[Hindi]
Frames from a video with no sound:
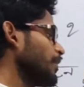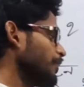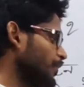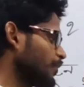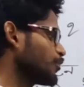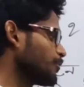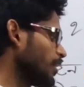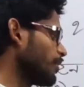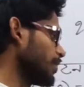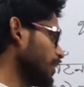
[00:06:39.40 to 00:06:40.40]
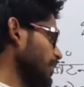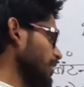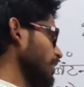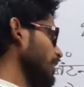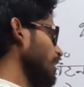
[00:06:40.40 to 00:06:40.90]
फ्यूज बल्ब
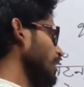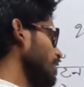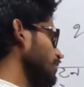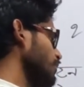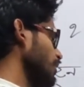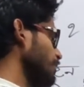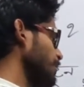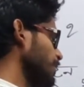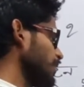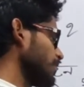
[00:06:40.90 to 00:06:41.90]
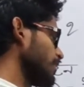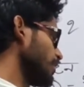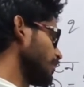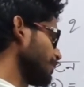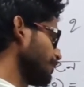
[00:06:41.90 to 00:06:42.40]
की या है तो यहाँ पे प्लस
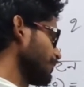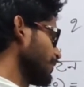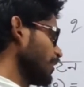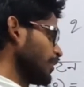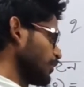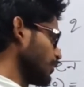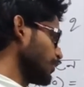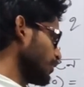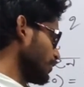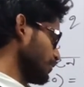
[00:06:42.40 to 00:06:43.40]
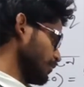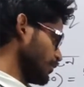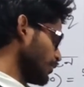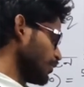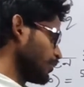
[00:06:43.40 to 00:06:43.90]
लगाओ दो
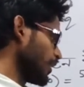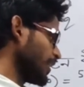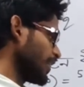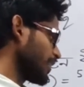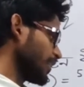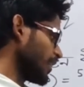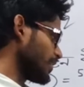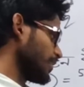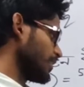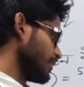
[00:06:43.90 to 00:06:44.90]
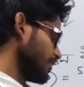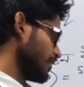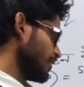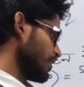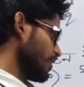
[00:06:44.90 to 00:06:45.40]
दोनों नहीं एक
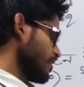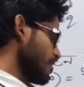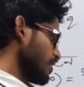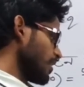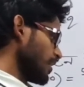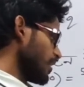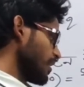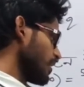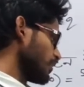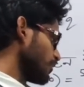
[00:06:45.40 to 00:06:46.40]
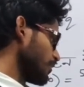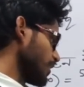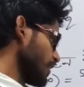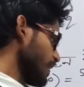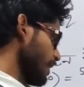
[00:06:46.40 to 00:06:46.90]
साथ घटना घटित
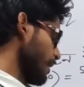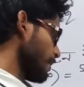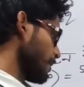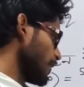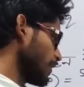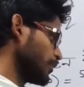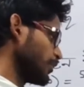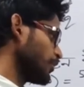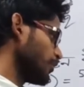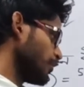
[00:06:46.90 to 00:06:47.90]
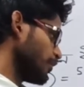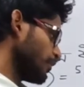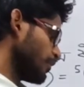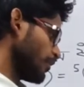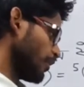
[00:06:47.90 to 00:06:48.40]
होंगी जीरो
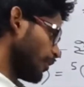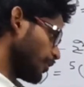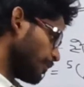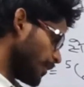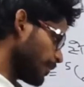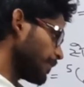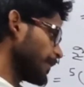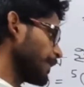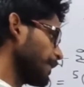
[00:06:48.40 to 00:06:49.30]
और वन पे